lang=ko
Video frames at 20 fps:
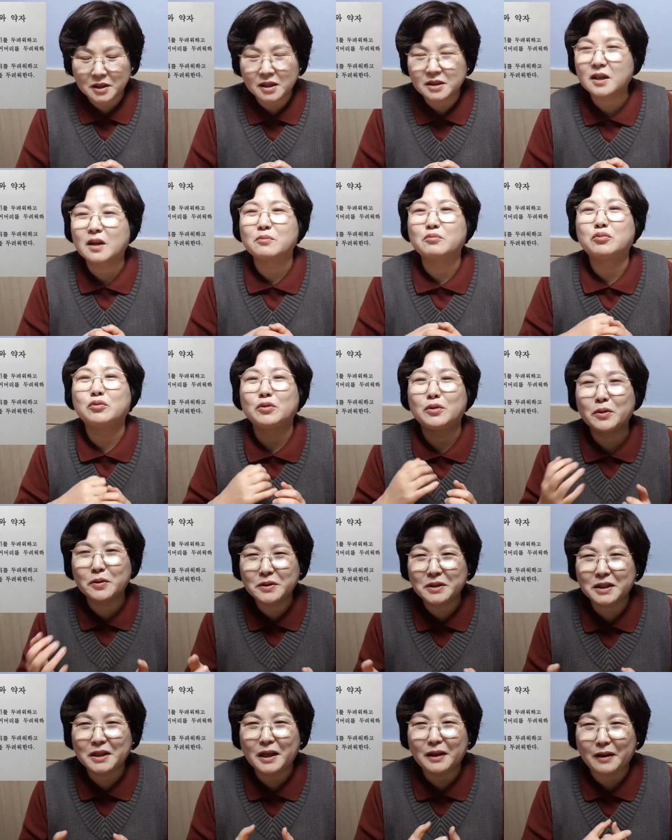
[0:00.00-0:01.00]
사자가
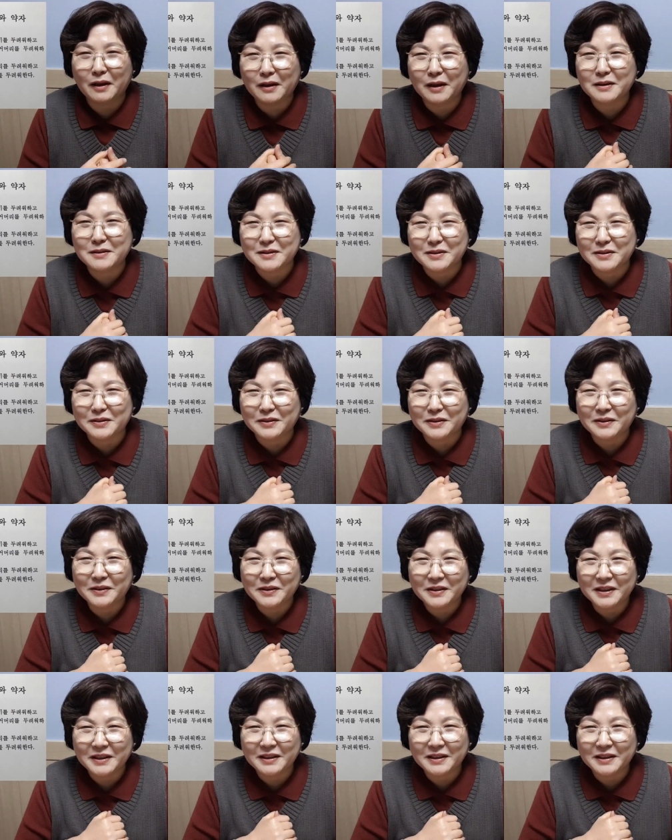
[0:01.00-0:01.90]
물론 이겨내겠죠.